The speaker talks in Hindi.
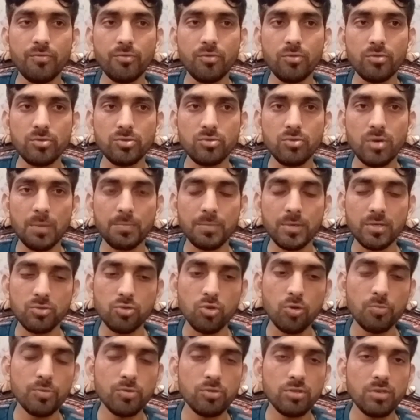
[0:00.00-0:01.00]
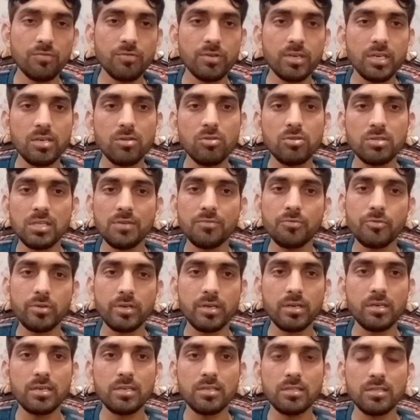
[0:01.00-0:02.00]
वो जो आपका जो भी उधर वकील होता है वो
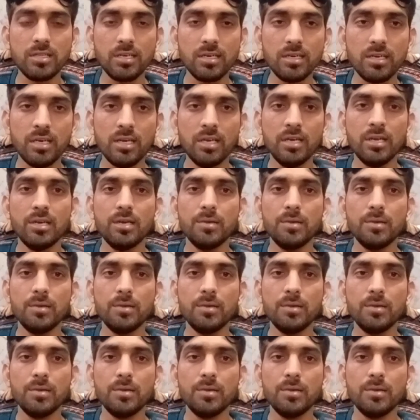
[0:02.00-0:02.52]
कर लेता है